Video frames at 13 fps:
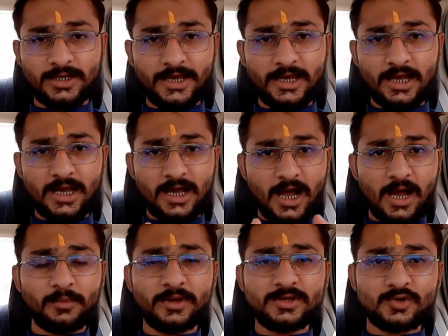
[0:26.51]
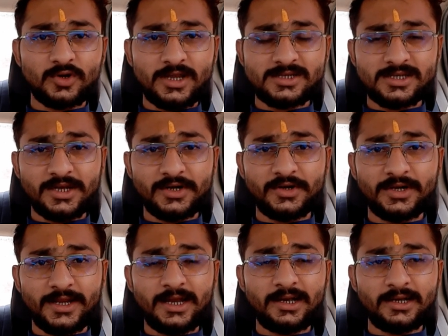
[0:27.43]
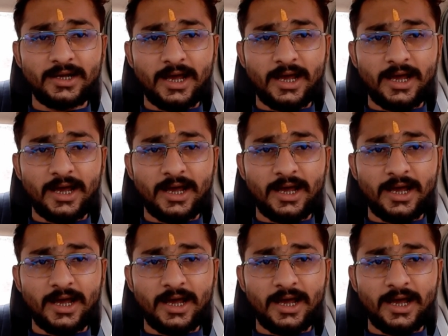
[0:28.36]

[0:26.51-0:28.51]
कि अब इंश्योरेंस की डिटेल